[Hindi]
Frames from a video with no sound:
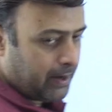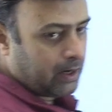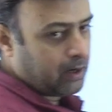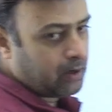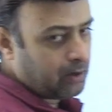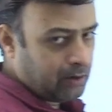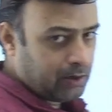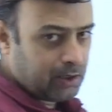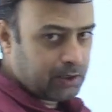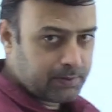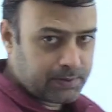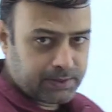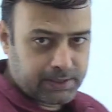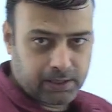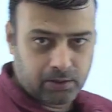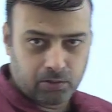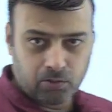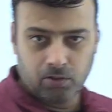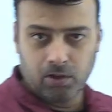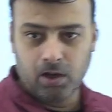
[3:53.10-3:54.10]
का नॉलेज भी
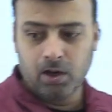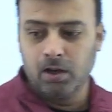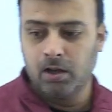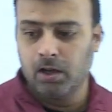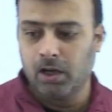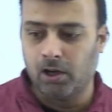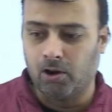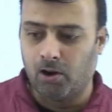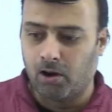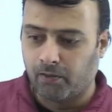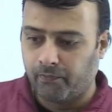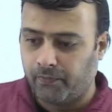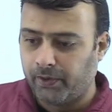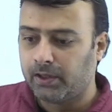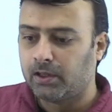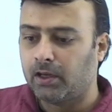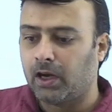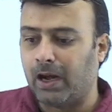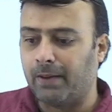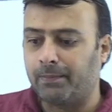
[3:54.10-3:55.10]
चेक होगा अलॉन्ग
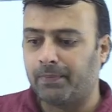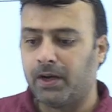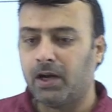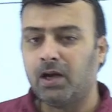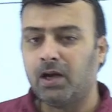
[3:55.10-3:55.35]
विद आपका